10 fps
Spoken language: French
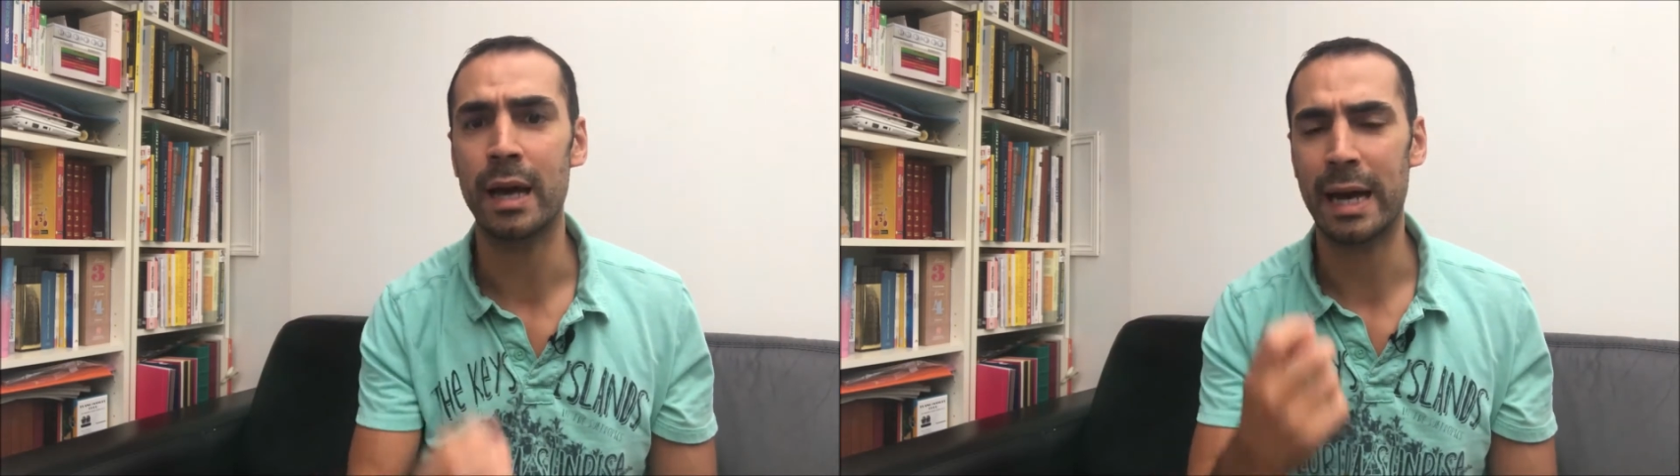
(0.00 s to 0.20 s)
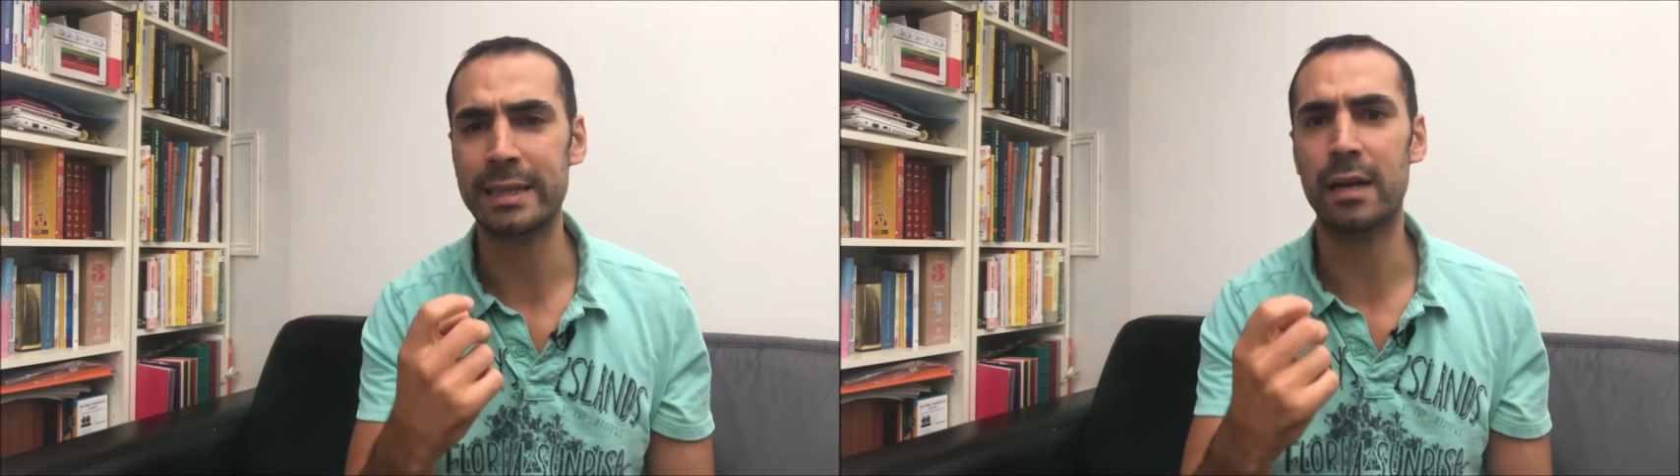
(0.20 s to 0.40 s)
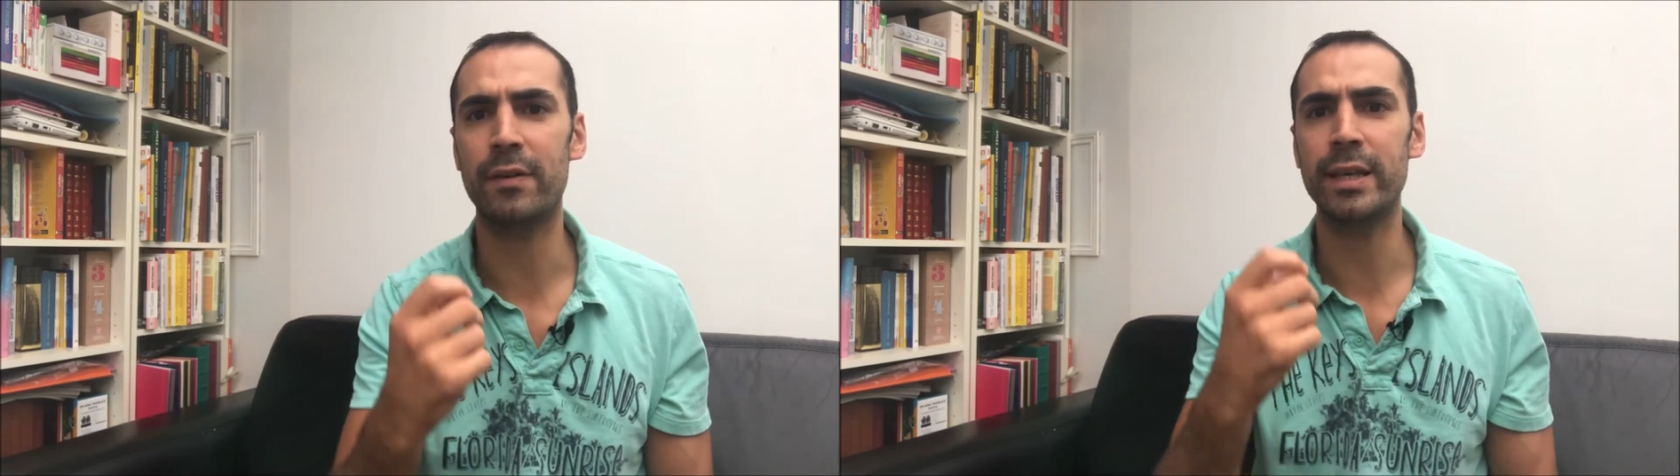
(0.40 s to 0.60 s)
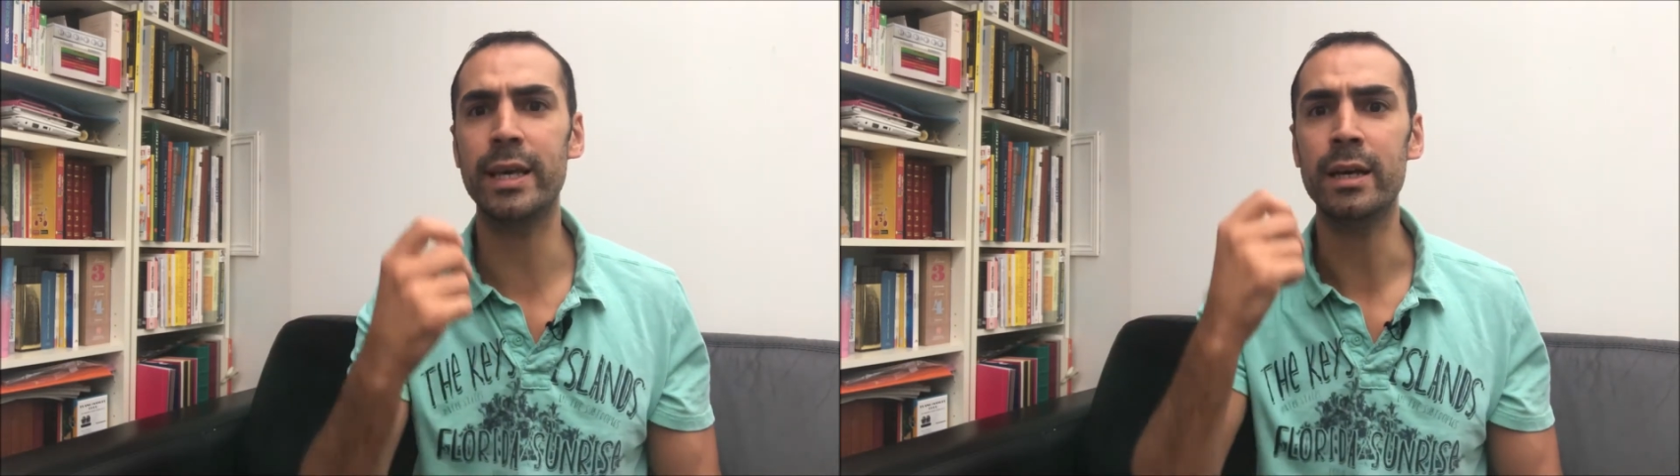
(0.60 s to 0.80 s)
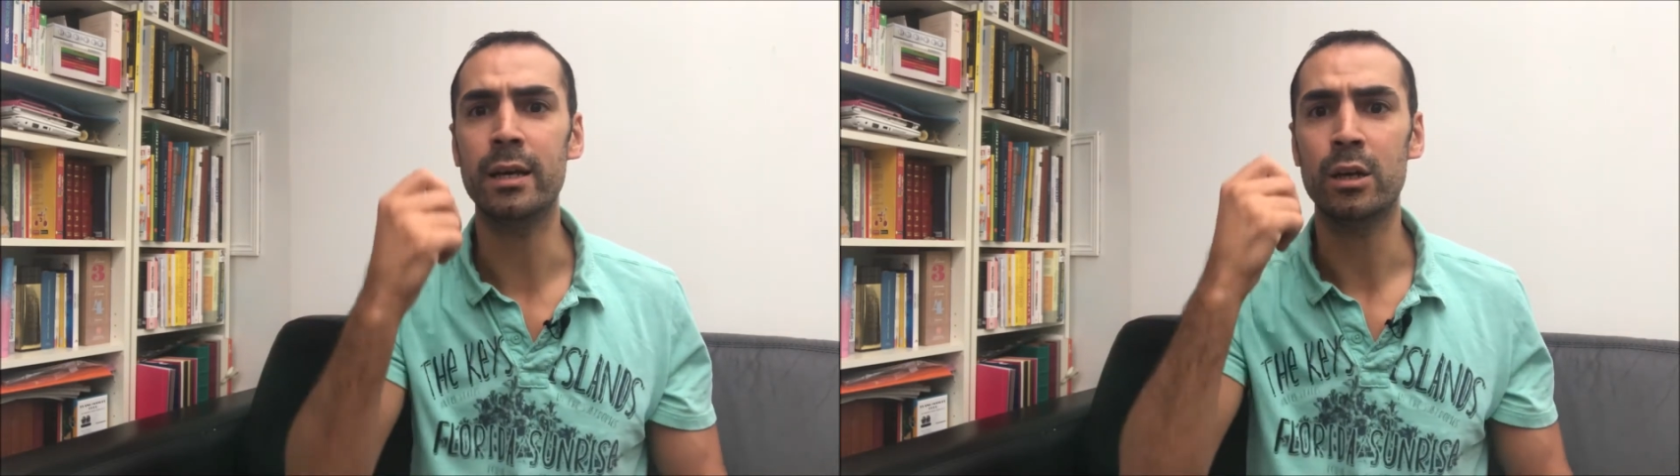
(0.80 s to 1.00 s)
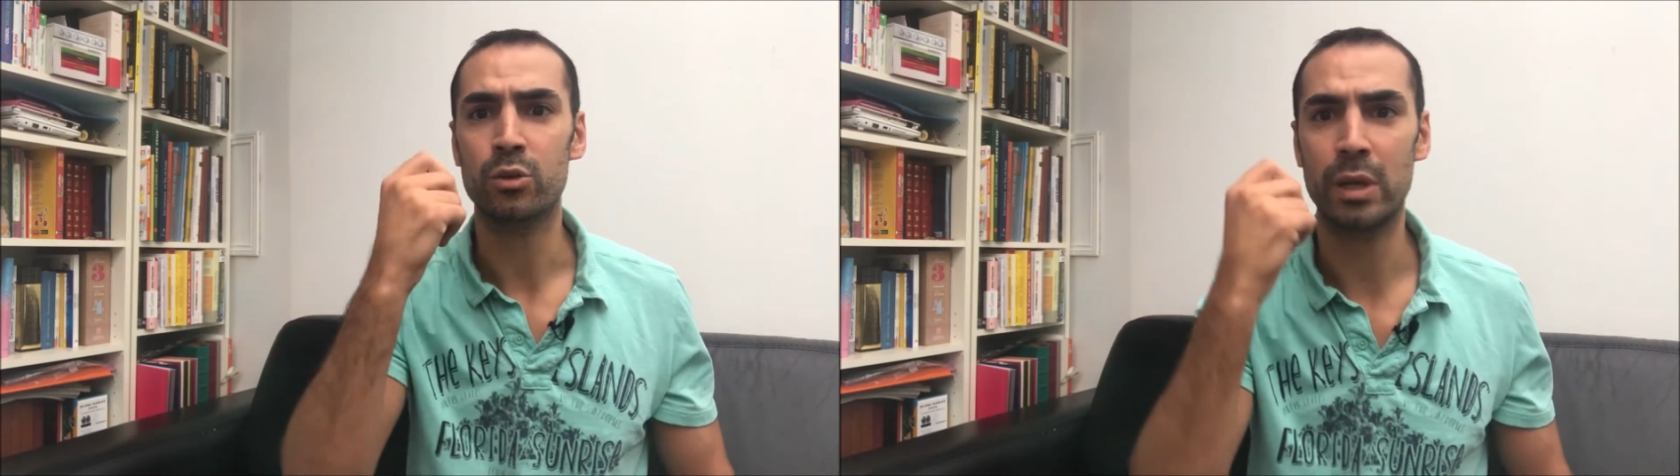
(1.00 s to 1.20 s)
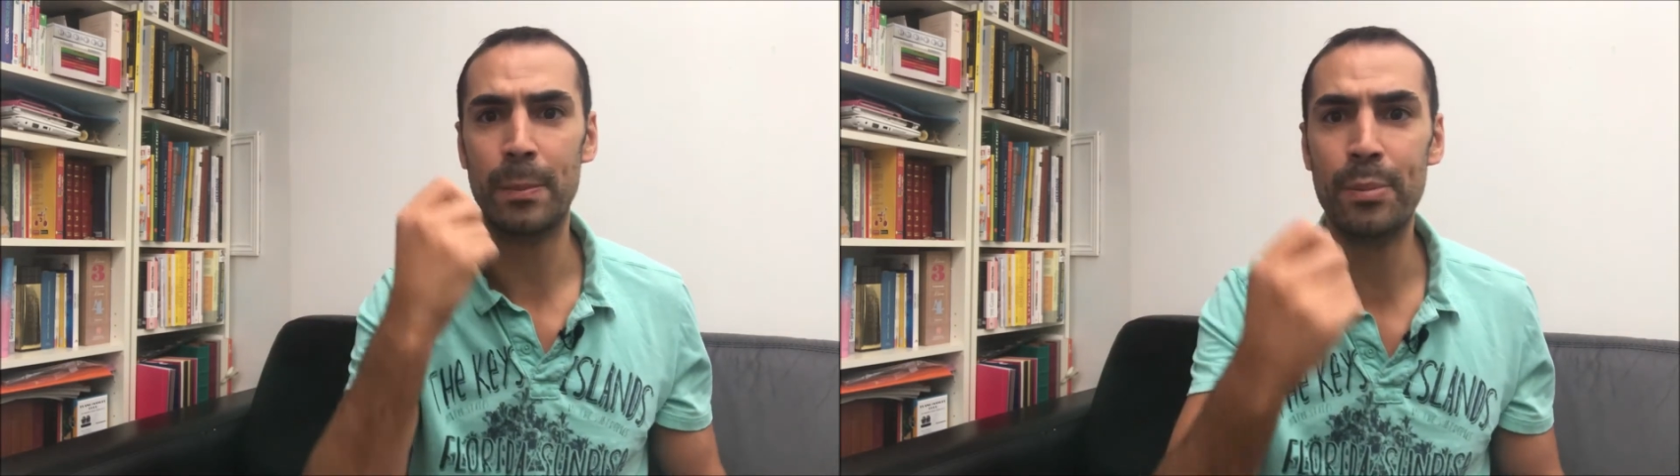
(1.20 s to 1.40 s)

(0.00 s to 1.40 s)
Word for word: à travailler sur les